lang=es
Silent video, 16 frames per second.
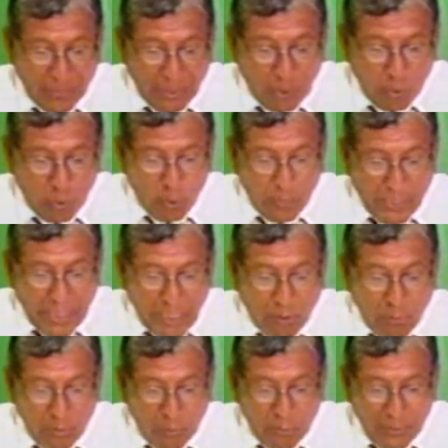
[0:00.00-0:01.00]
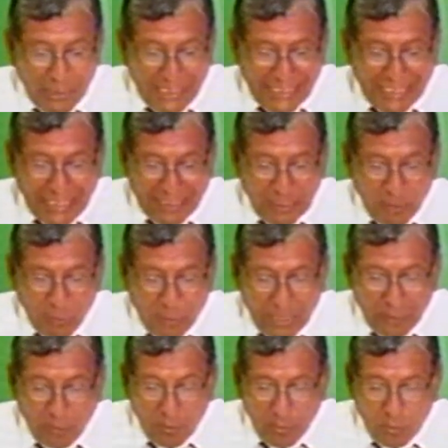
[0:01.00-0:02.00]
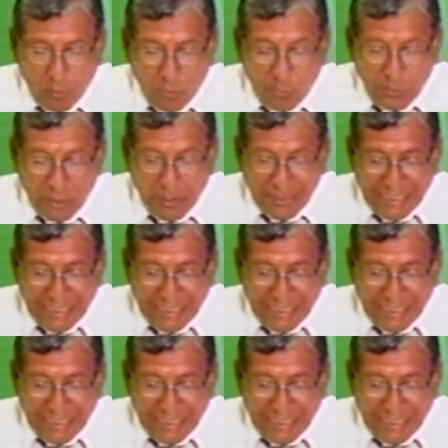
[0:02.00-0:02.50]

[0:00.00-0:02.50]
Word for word: Los vehículos que utilizan gas natural como combustible